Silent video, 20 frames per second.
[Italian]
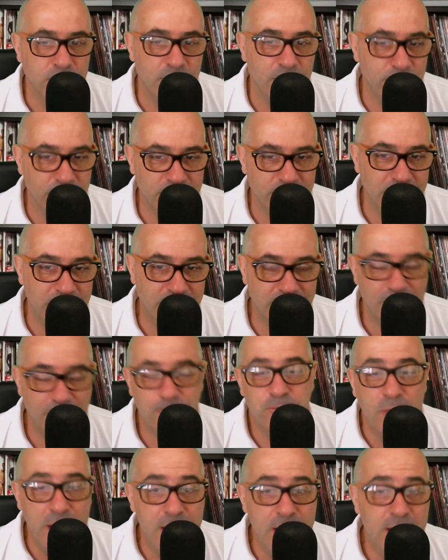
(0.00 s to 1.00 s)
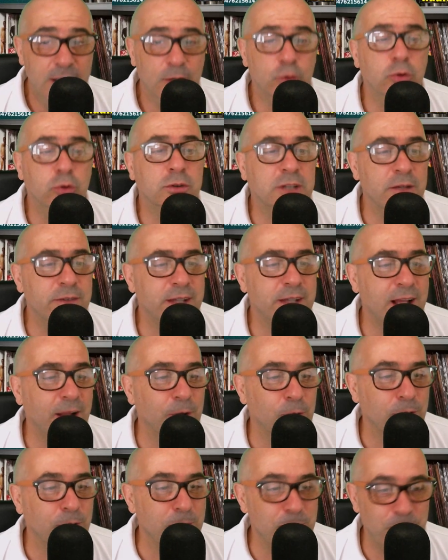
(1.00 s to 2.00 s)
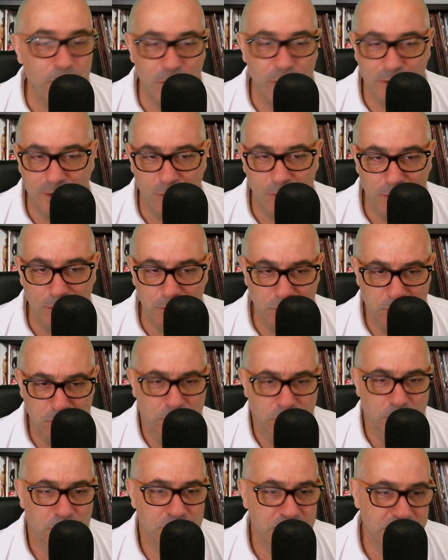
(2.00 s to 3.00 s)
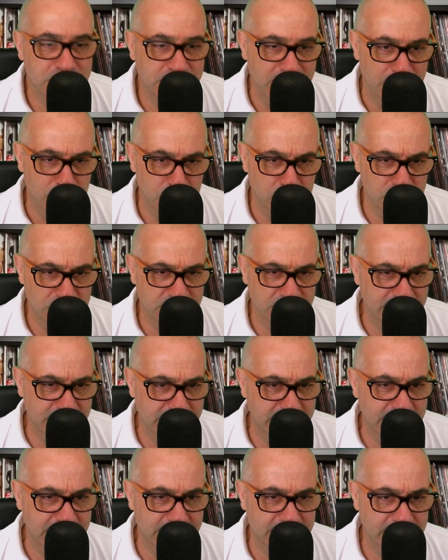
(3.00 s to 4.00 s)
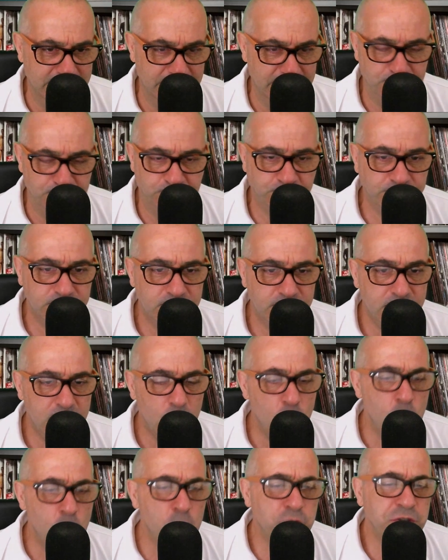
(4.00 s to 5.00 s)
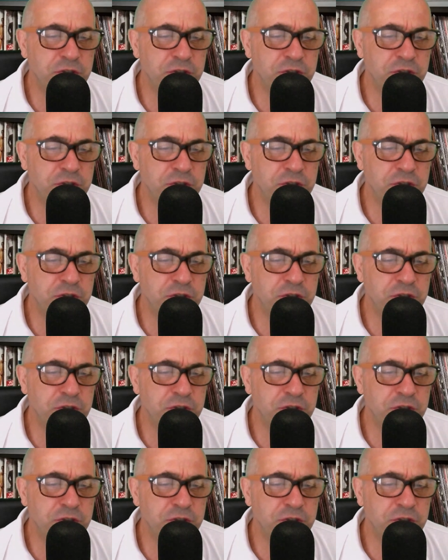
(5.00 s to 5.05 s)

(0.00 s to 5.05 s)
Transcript: fatica. Tuttavia non importa quanto ci siamo sentiti o ci